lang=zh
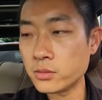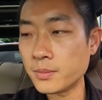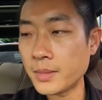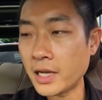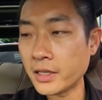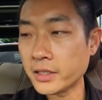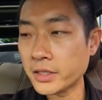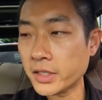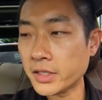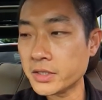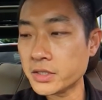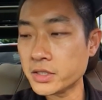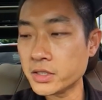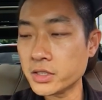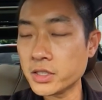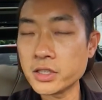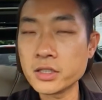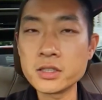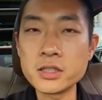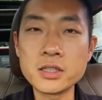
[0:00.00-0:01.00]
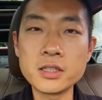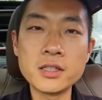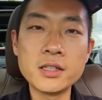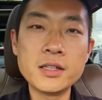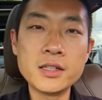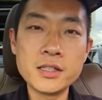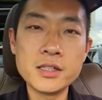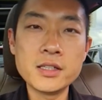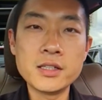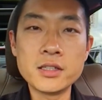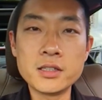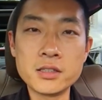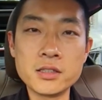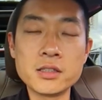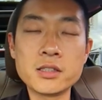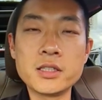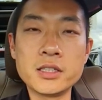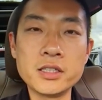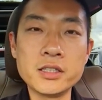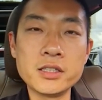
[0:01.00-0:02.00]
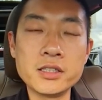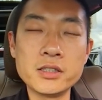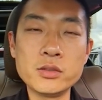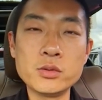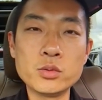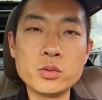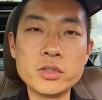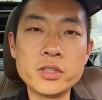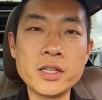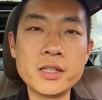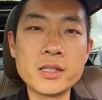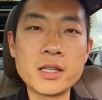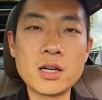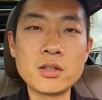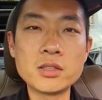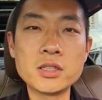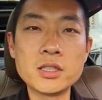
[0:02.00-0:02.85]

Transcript: 应该是这个，可以用电脑的。